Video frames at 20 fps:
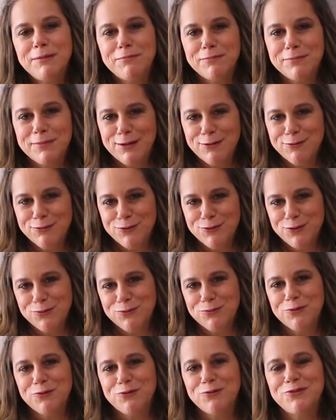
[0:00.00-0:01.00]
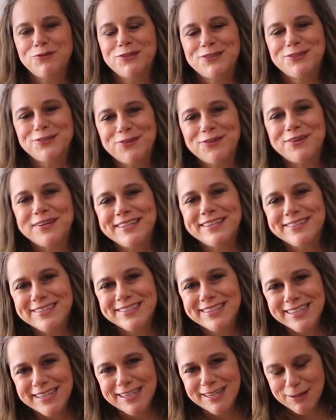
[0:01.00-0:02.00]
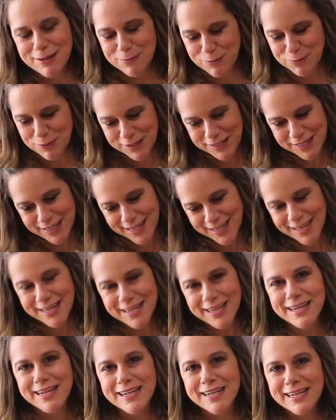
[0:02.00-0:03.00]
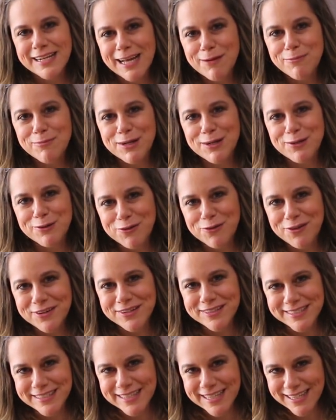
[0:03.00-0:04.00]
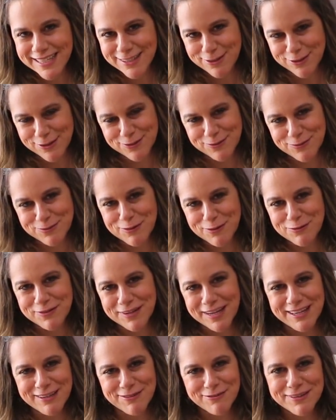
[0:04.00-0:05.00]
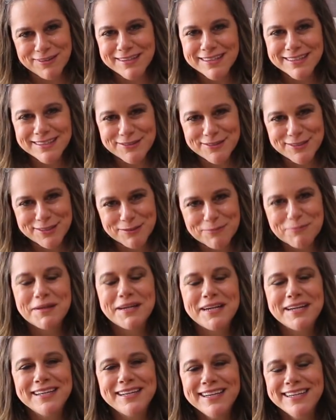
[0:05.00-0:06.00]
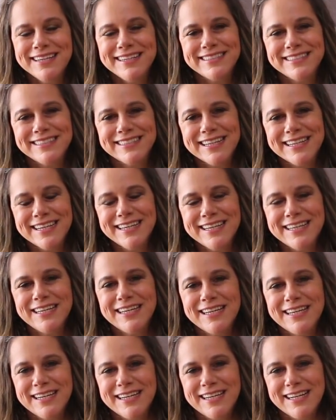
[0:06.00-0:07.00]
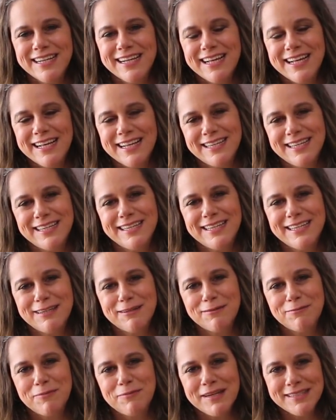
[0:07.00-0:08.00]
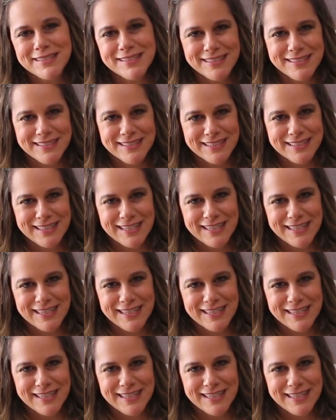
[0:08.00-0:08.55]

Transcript: mão de um novo sonho. Porque cá para nós, né? Nós não vamos ficar revelando isso para eles, né? É, mas